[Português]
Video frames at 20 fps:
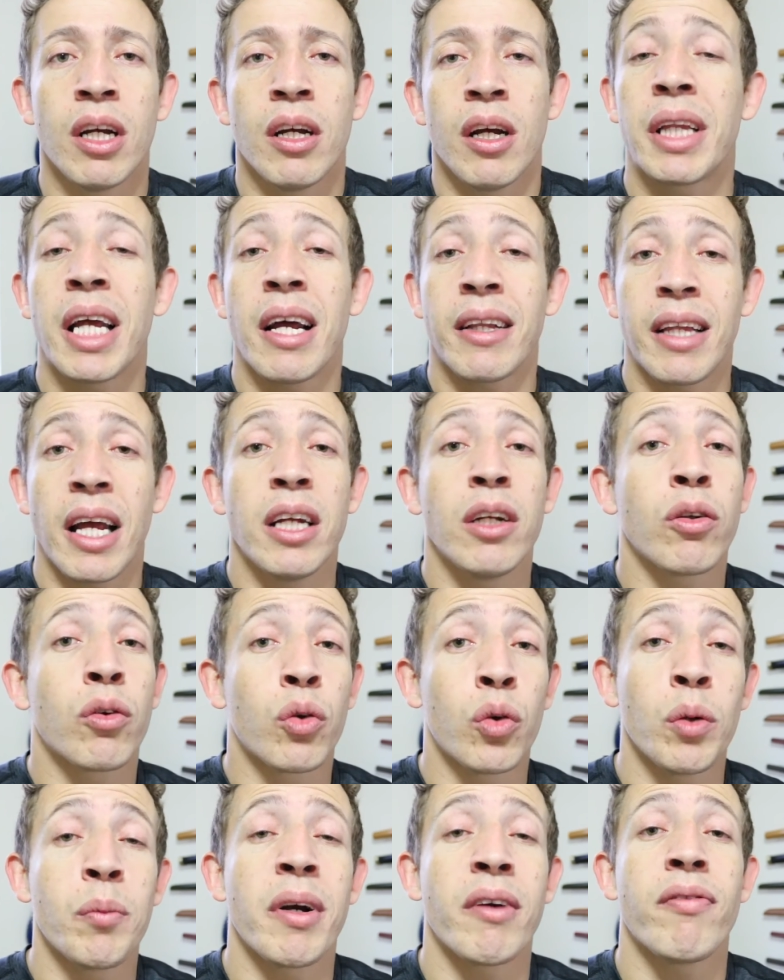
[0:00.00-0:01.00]
Tem até
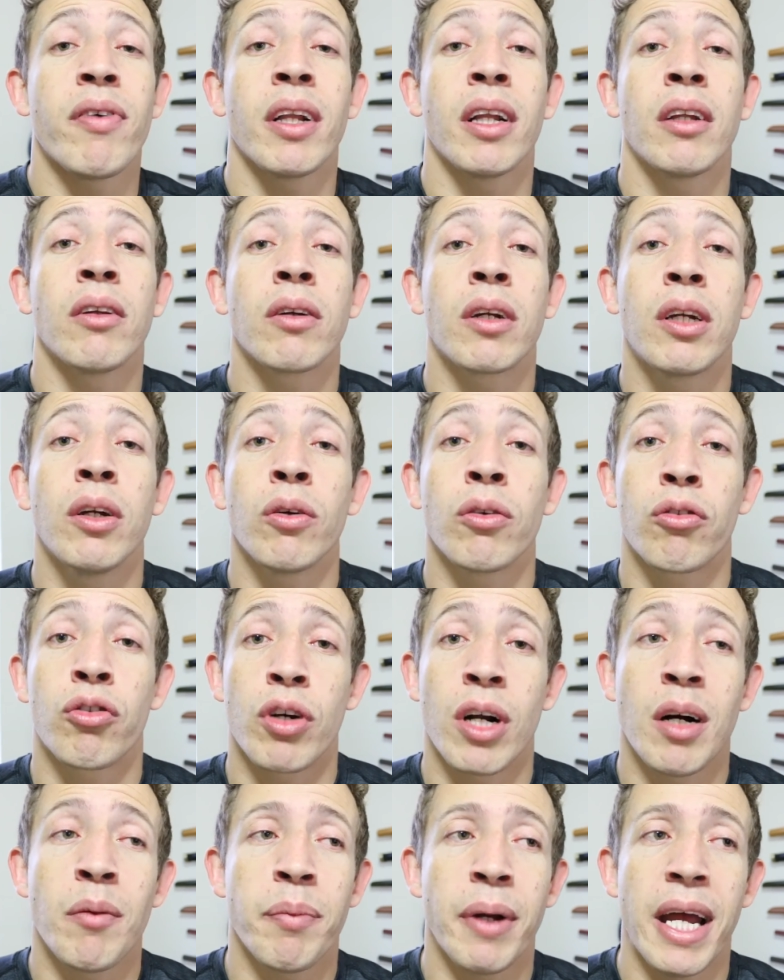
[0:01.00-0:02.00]
youtuber falando que o
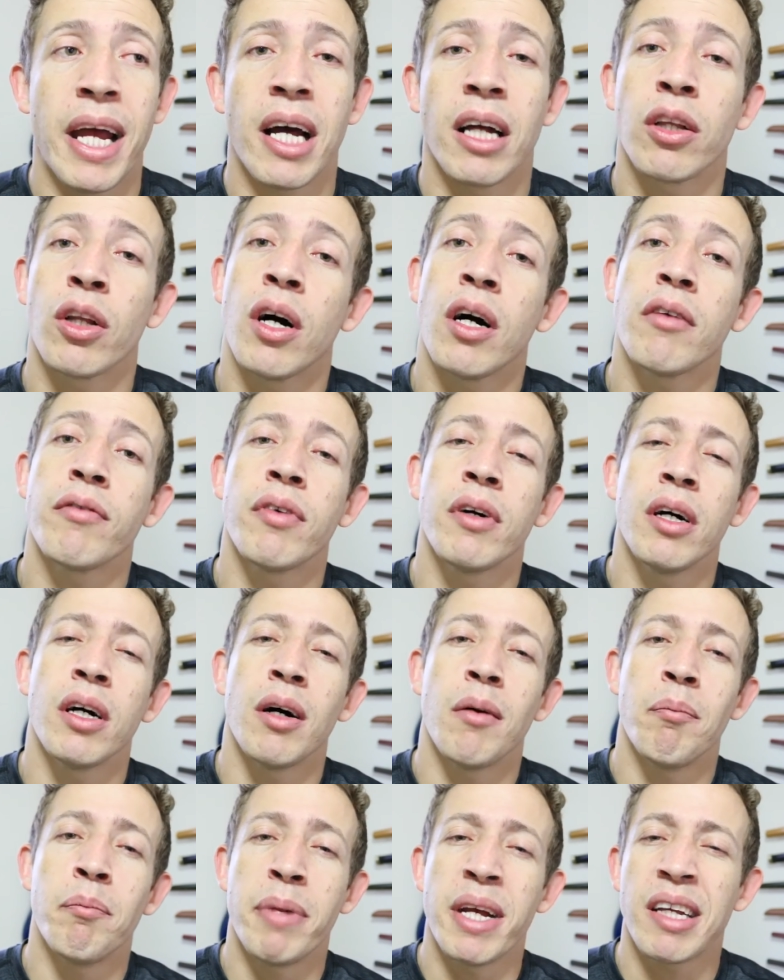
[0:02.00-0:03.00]
Trump é a
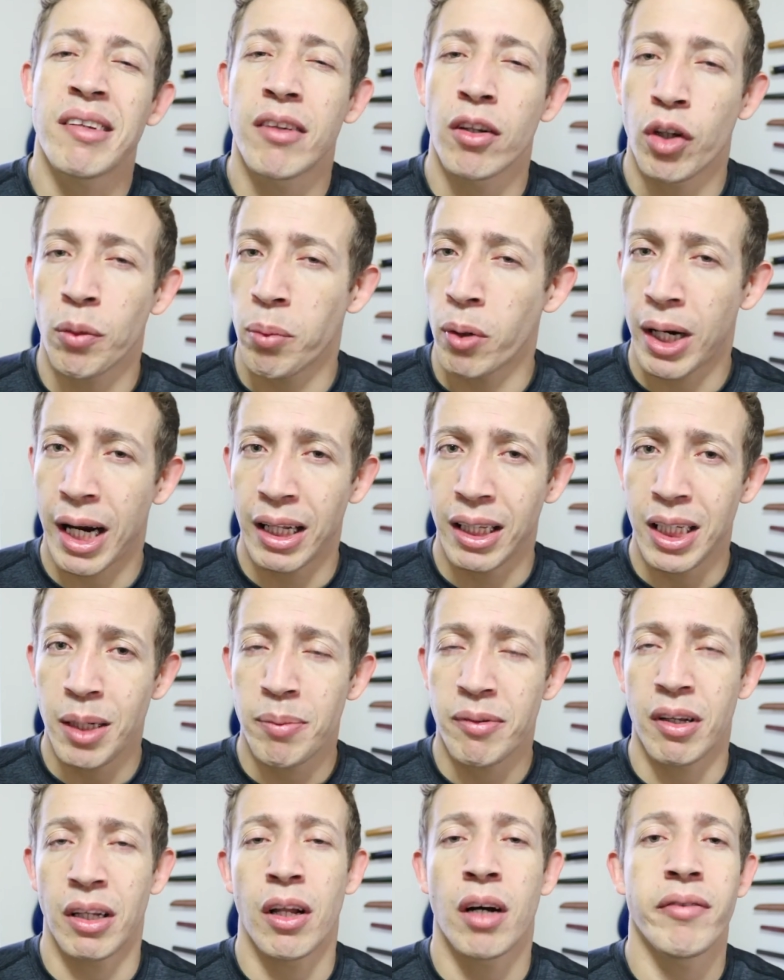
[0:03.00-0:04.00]
nova besta do
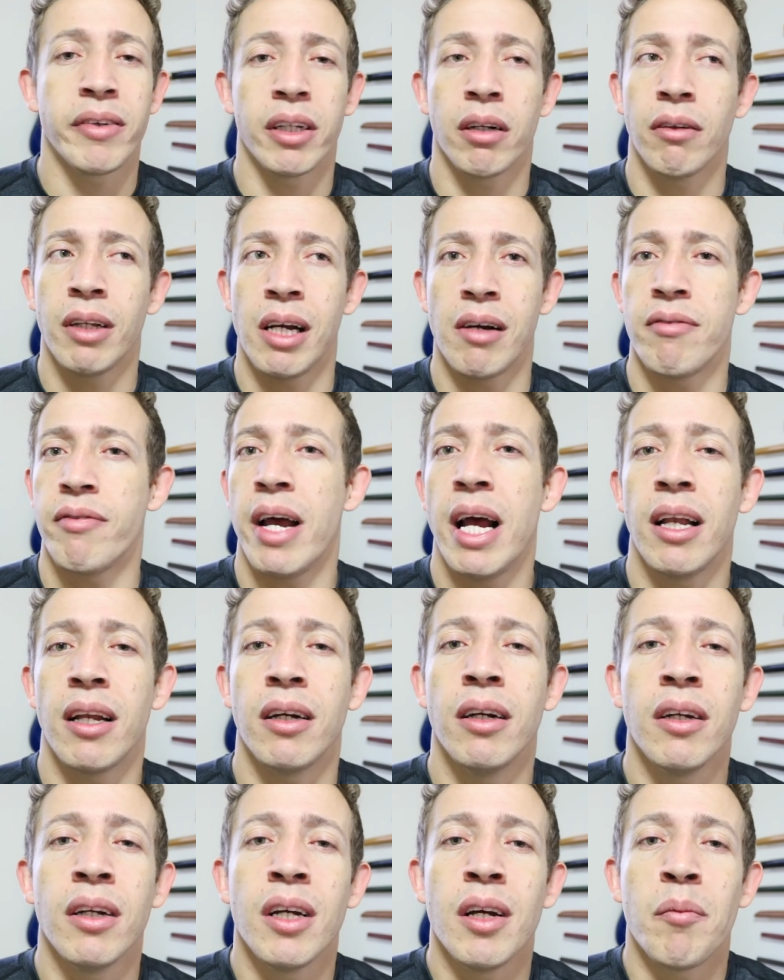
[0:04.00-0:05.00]
apocalipse, a nova não, né, a
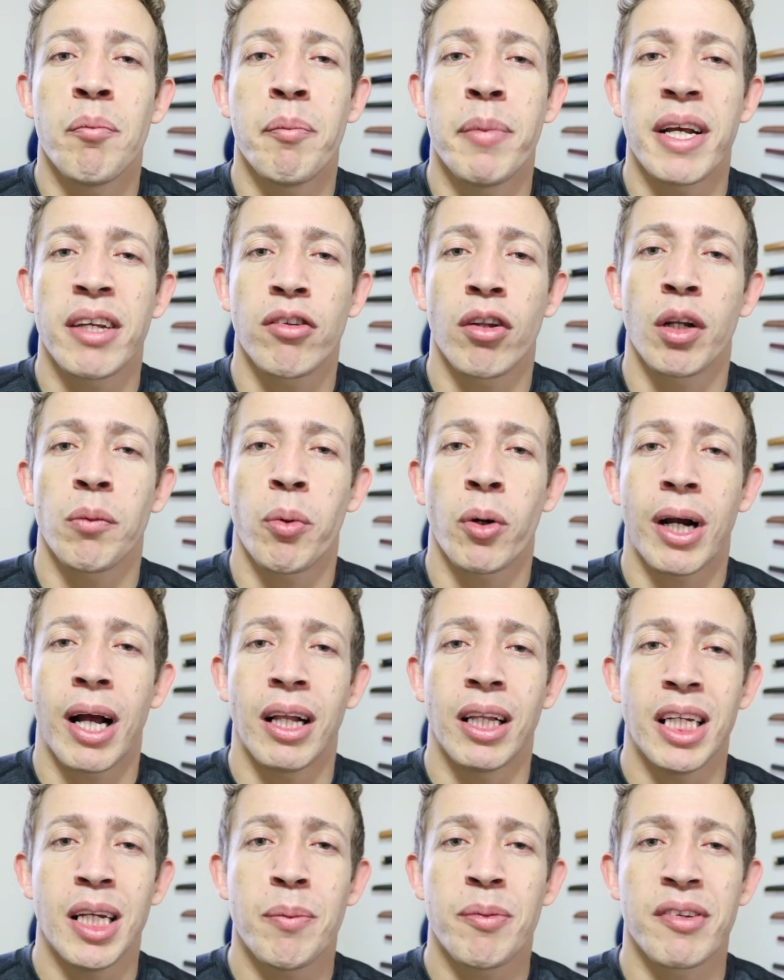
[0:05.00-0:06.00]
velha besta do
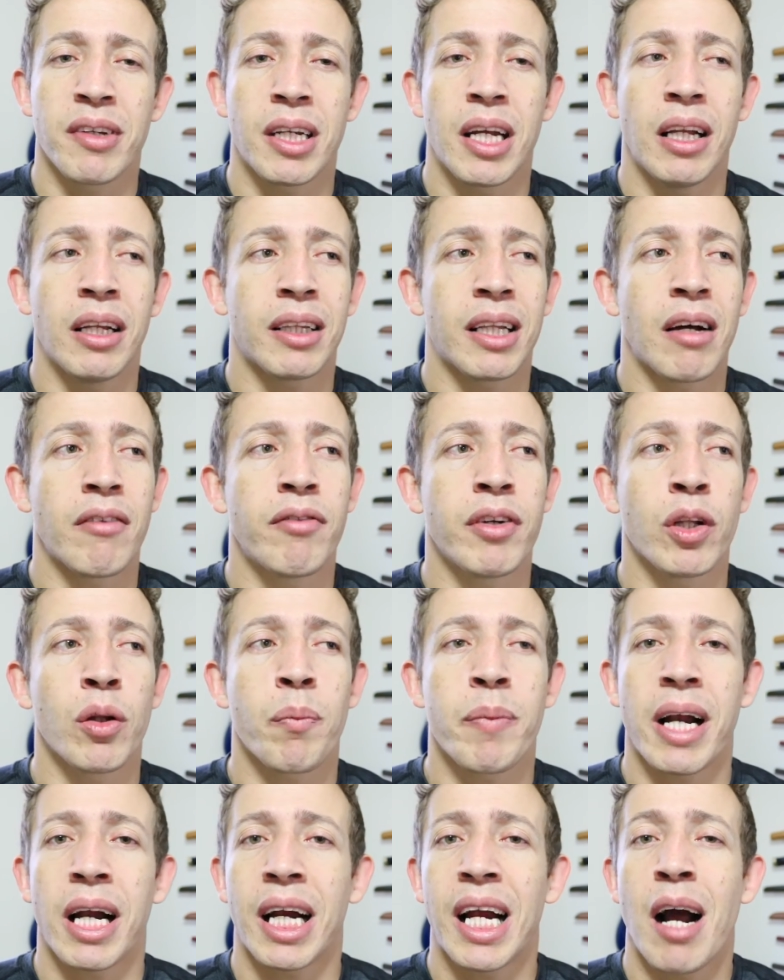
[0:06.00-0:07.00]
apocalipse, que ele tá vindo
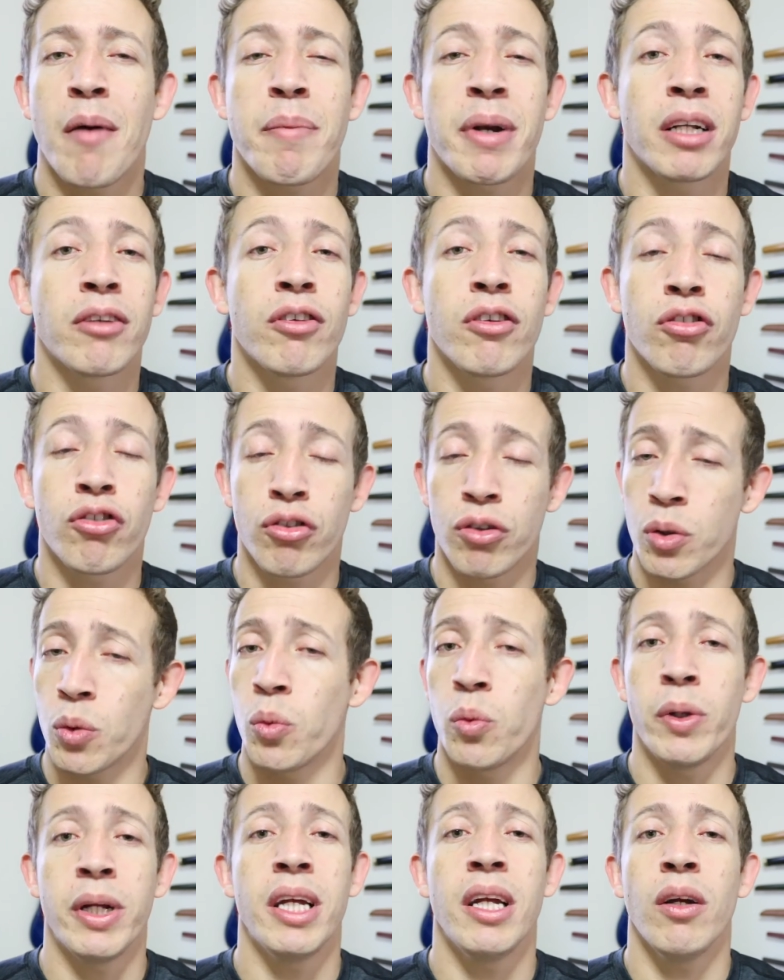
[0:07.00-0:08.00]
para cá para
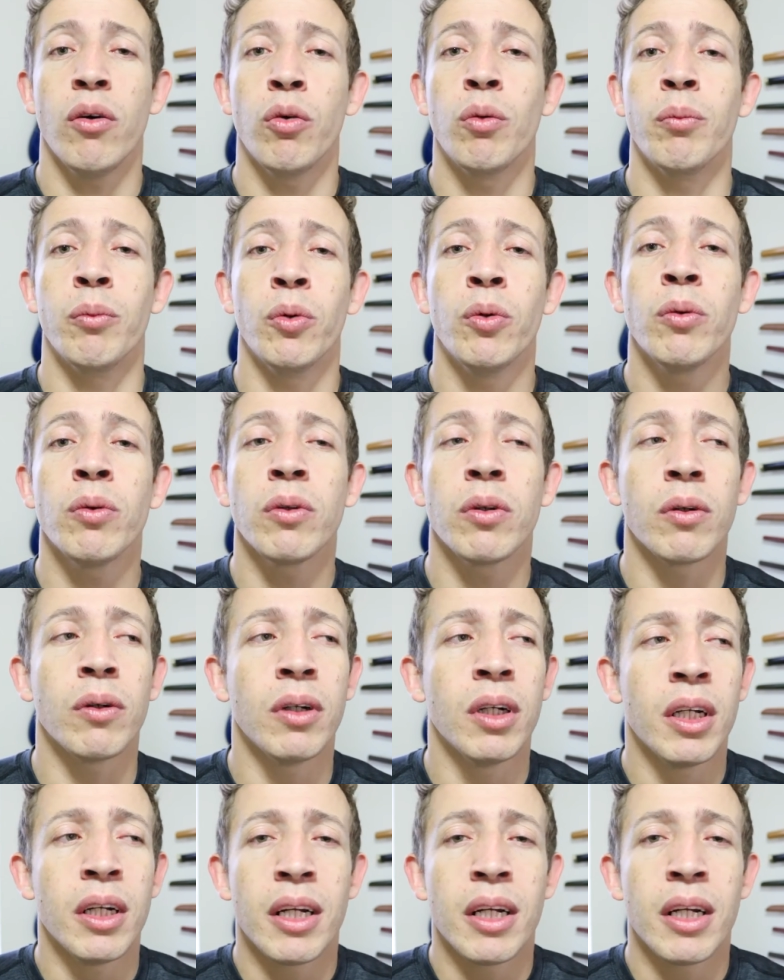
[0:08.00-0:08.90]
destruir o mundo.